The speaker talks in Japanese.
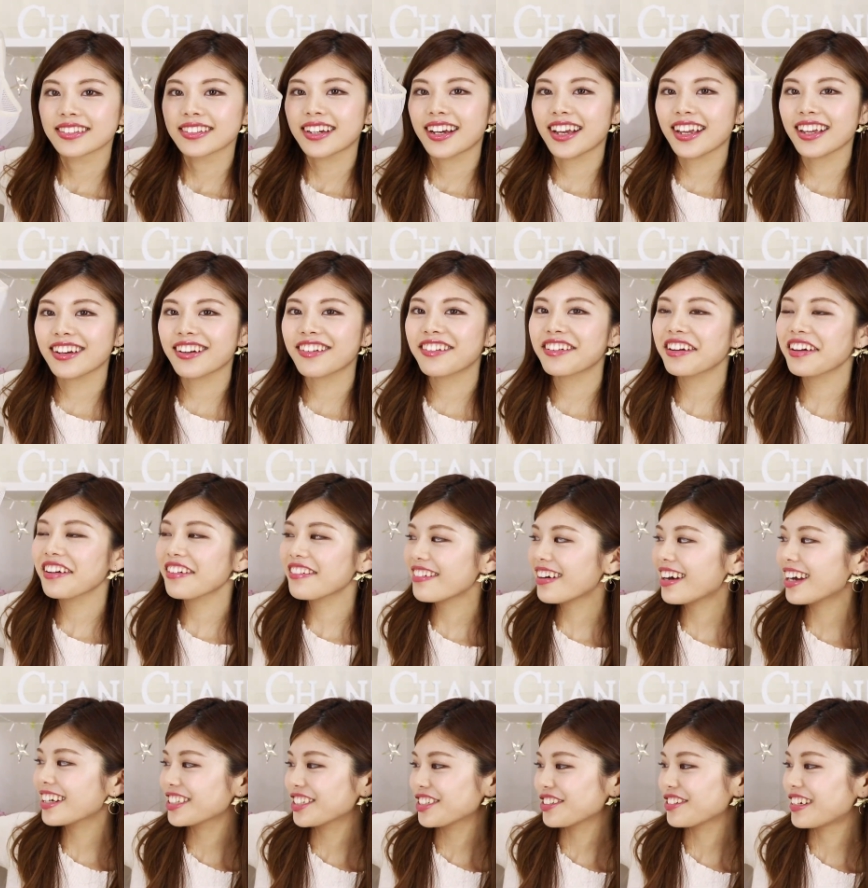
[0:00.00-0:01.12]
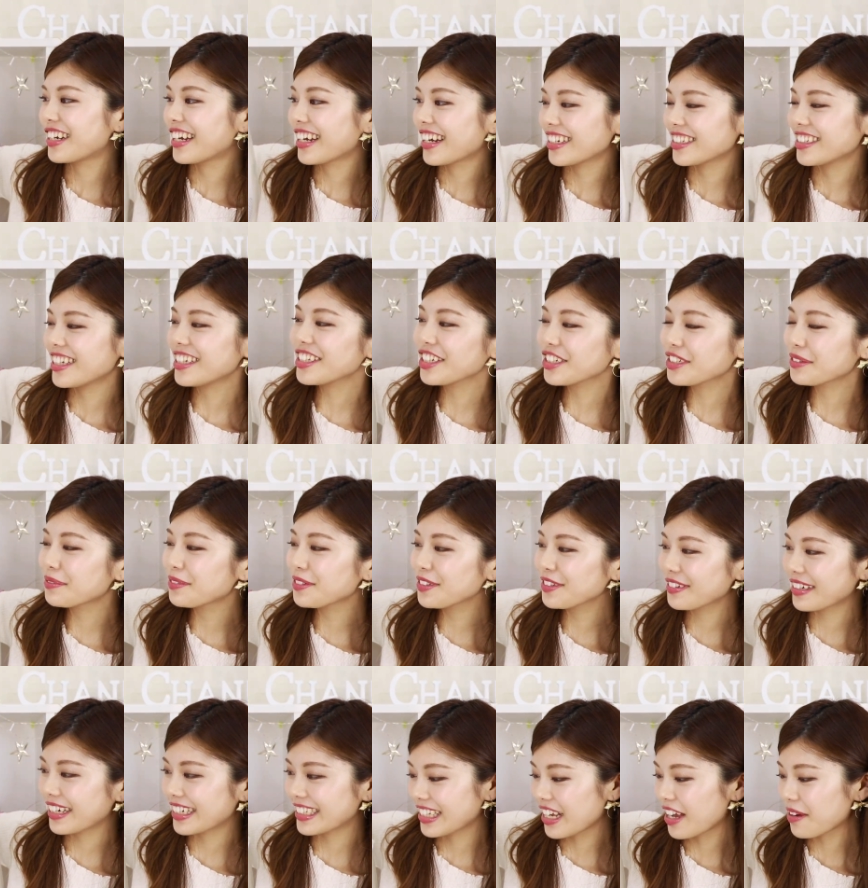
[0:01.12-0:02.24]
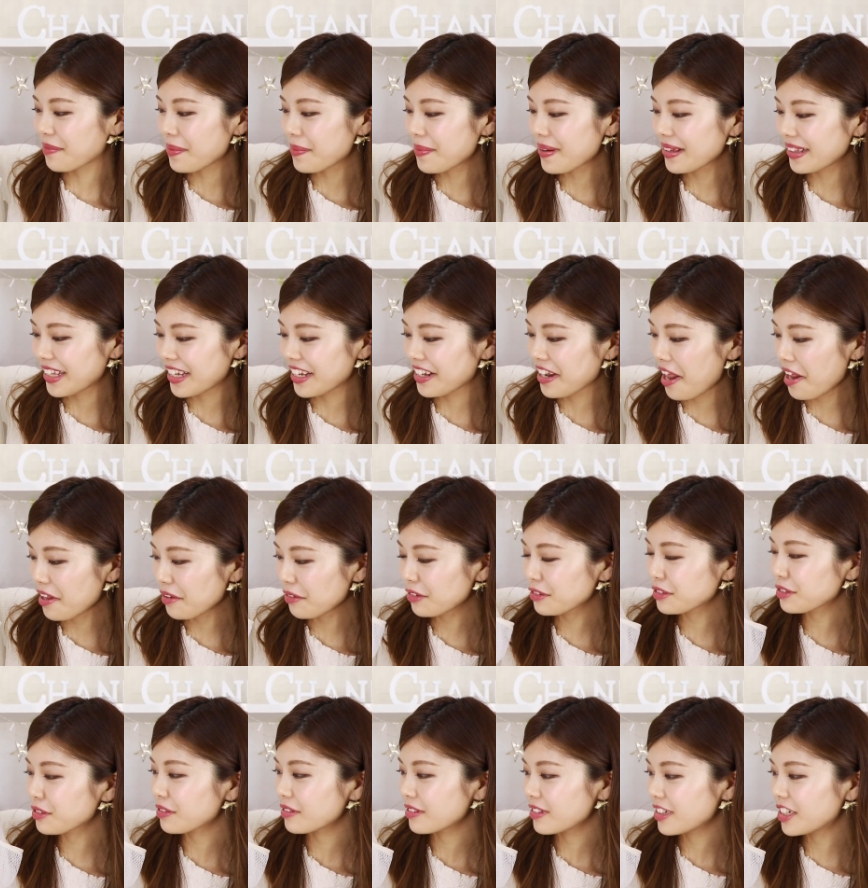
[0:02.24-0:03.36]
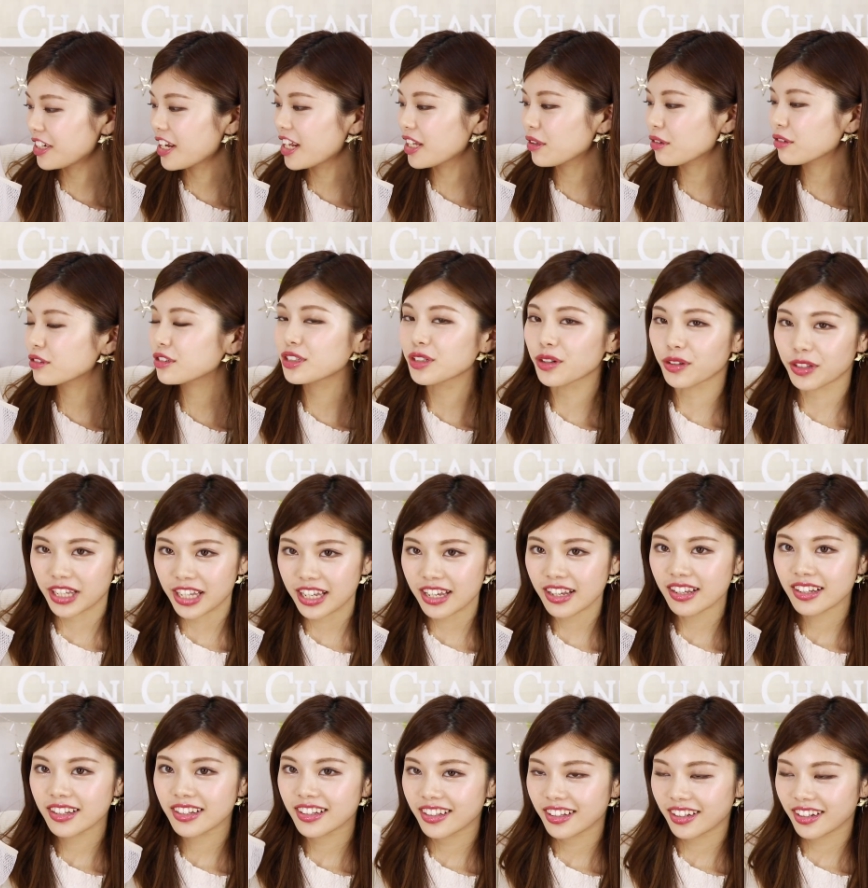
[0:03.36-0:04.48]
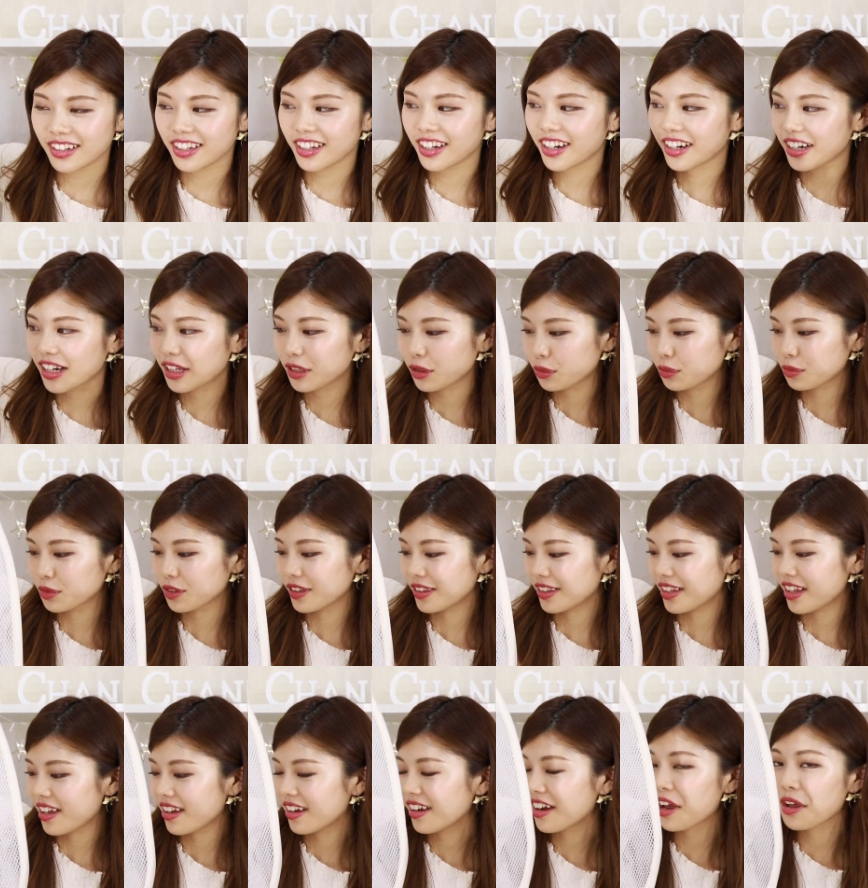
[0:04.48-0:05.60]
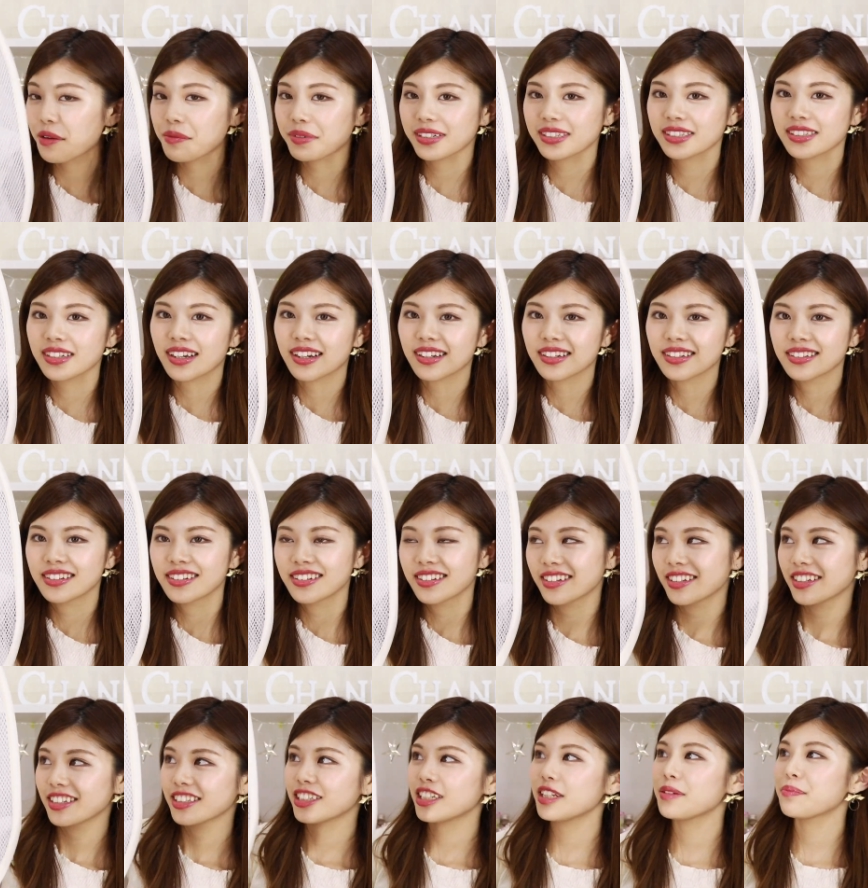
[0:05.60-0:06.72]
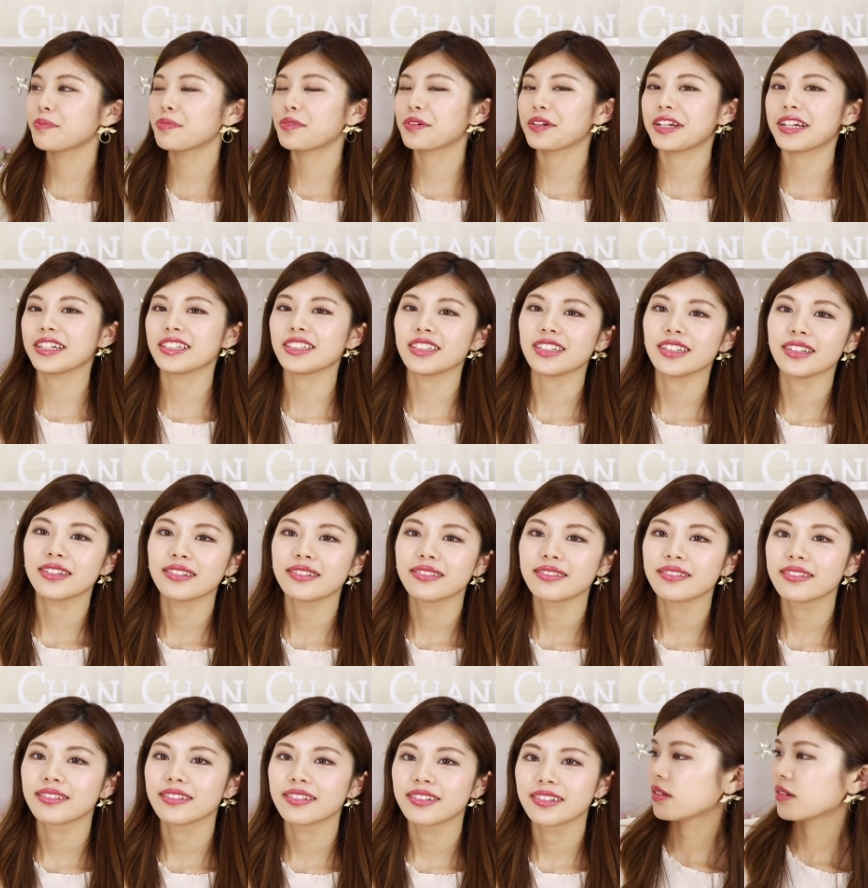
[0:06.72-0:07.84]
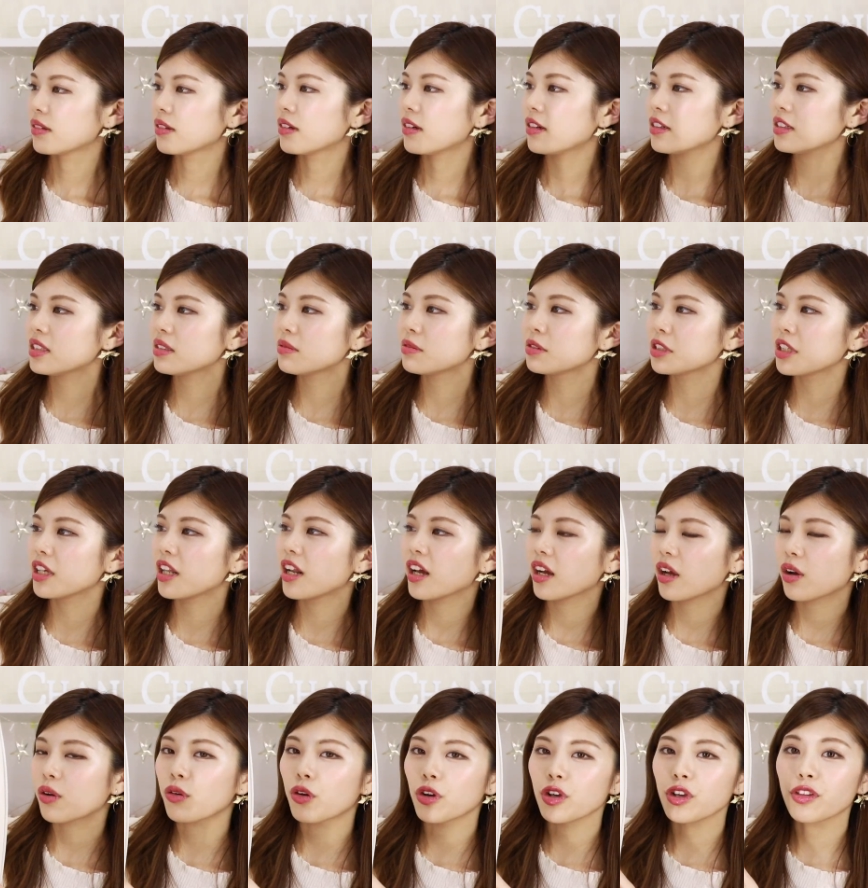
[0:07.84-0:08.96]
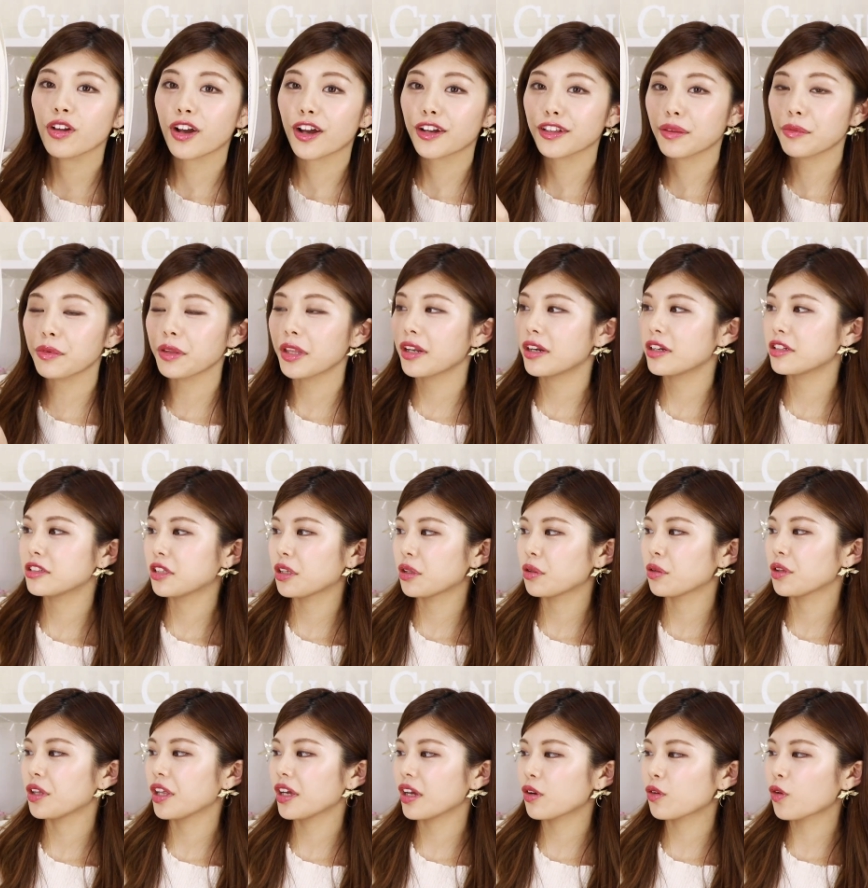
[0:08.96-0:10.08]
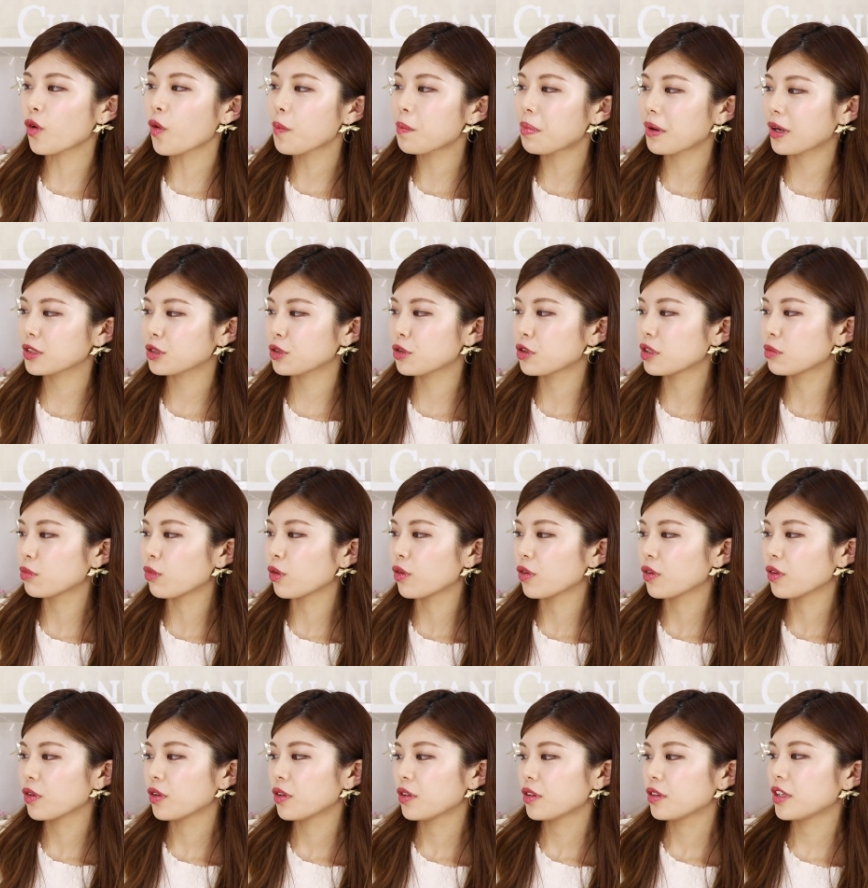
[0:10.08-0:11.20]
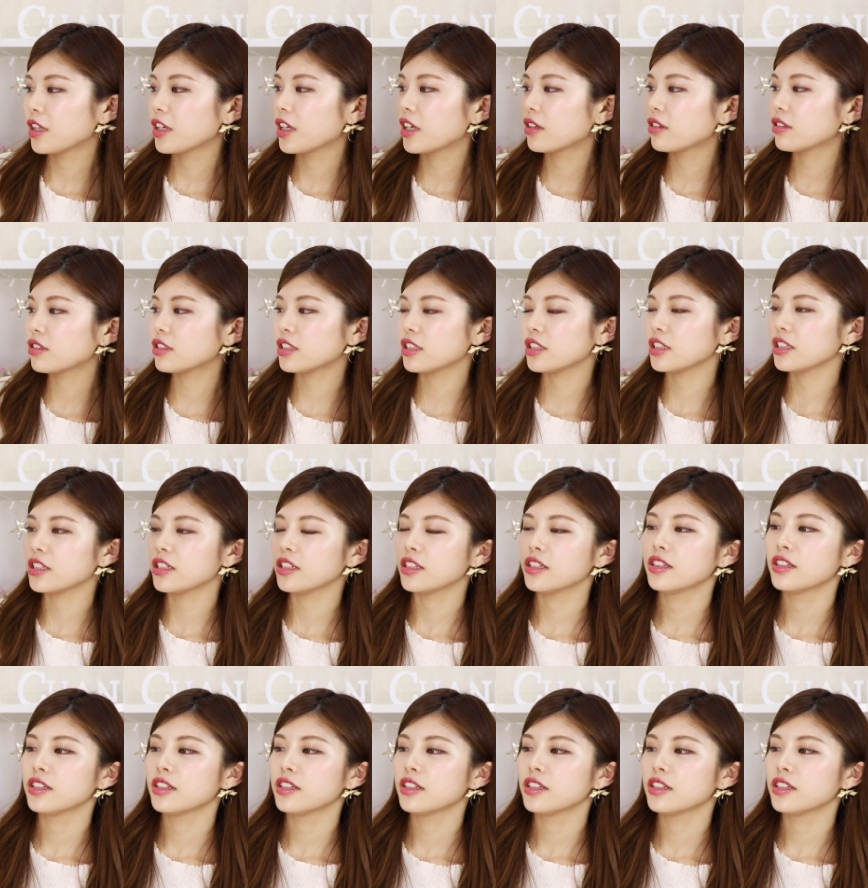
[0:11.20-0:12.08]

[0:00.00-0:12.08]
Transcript: はいこれはちょっとなんか洗濯物とかさパパって入れとく入れとくのにいいかなと思って買いましたシンプルやし初めてなんかこういうの買ってみたんですけどなんかコンパクトにもできるし